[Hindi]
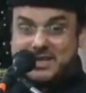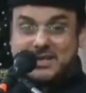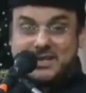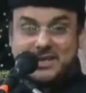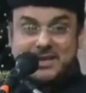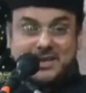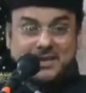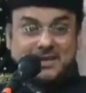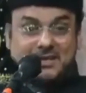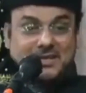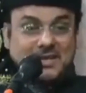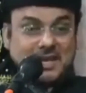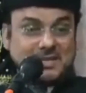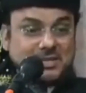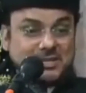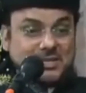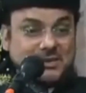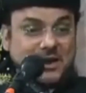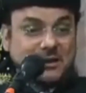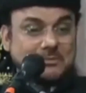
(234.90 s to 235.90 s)
देखे अली
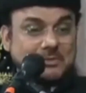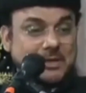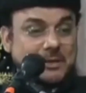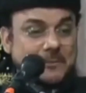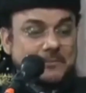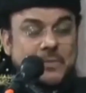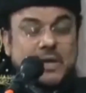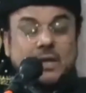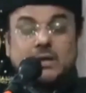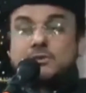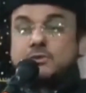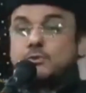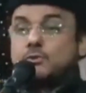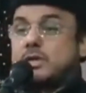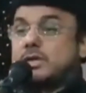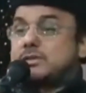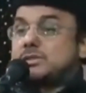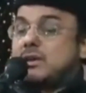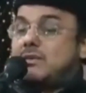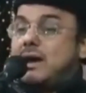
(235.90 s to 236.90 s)
कैसे जवाब दे रहे
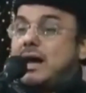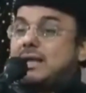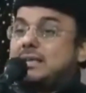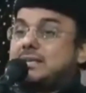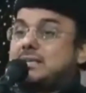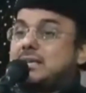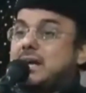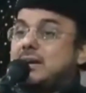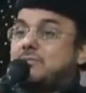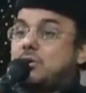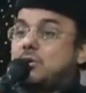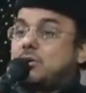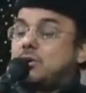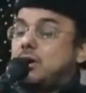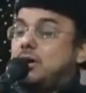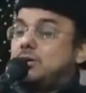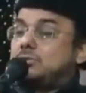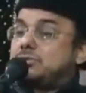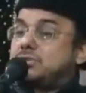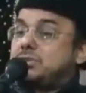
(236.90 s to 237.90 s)
तूने सवाल किया वो
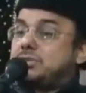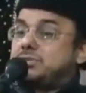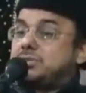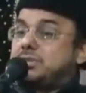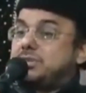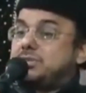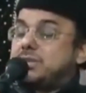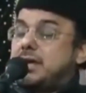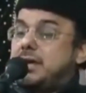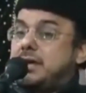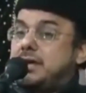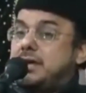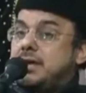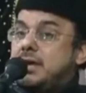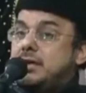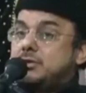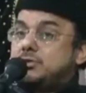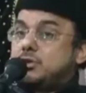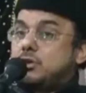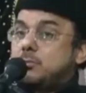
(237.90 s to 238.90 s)
कौन सी चीज है
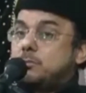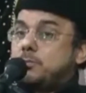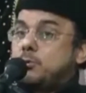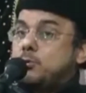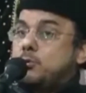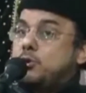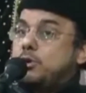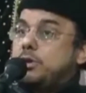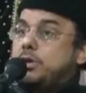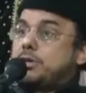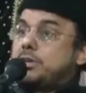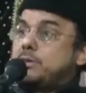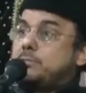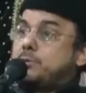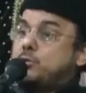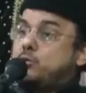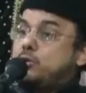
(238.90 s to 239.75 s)
जो पूरी की